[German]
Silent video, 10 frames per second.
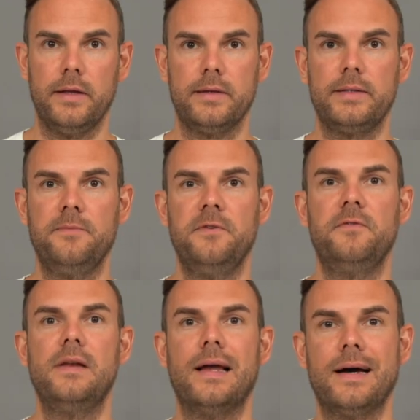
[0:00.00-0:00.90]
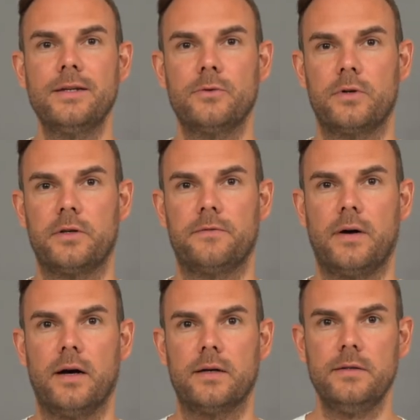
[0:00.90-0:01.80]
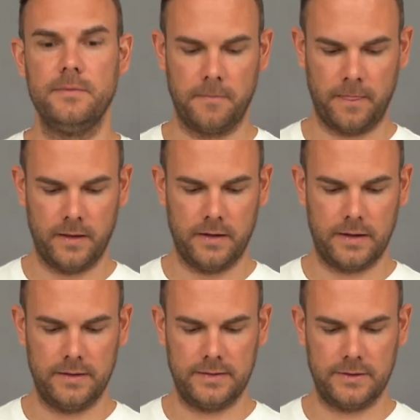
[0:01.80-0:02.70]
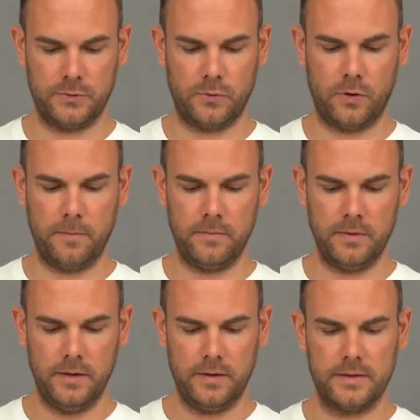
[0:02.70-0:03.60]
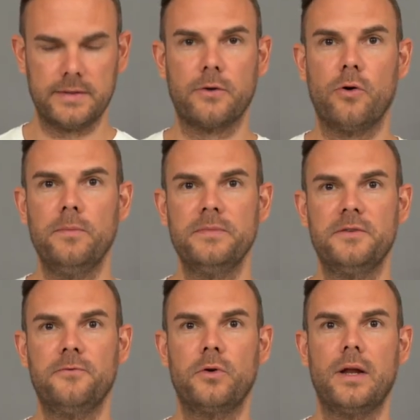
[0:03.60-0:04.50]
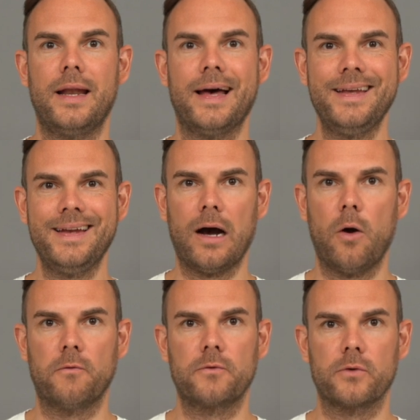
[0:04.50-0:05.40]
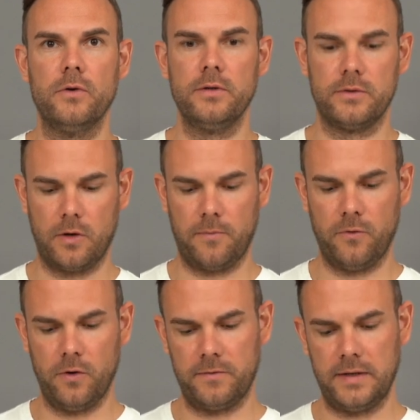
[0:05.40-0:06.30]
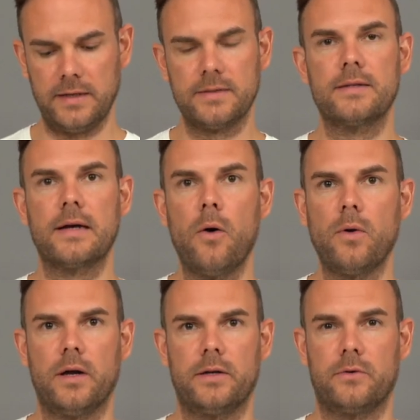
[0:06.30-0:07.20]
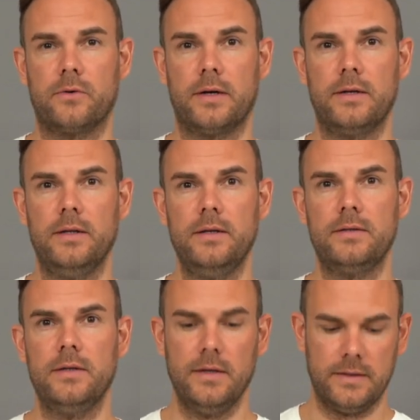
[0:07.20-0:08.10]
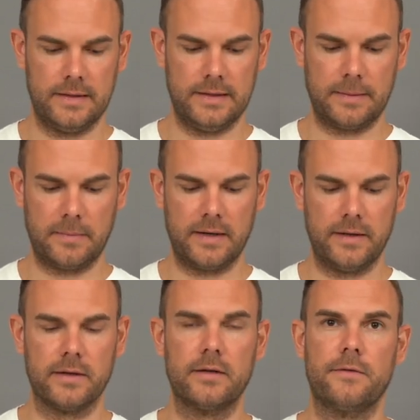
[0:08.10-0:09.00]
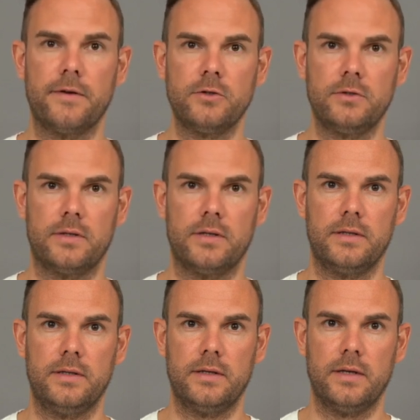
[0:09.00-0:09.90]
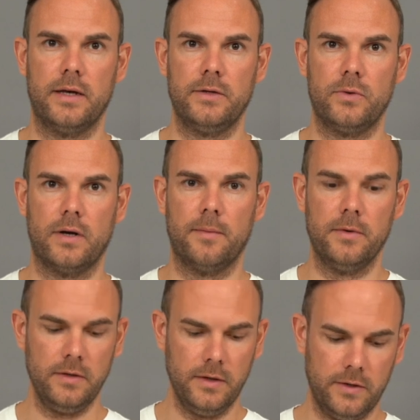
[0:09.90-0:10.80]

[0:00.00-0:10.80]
Je nachdem, wie viel Ladedruck ich fahre, kann es dazu kommen, dass der Kolben sich von alleine aufdrückt, obwohl auf der Seite auch Ladedruck anliegt. Es liegt am kleineren Querschnitt, den ich hier in der Leitung habe.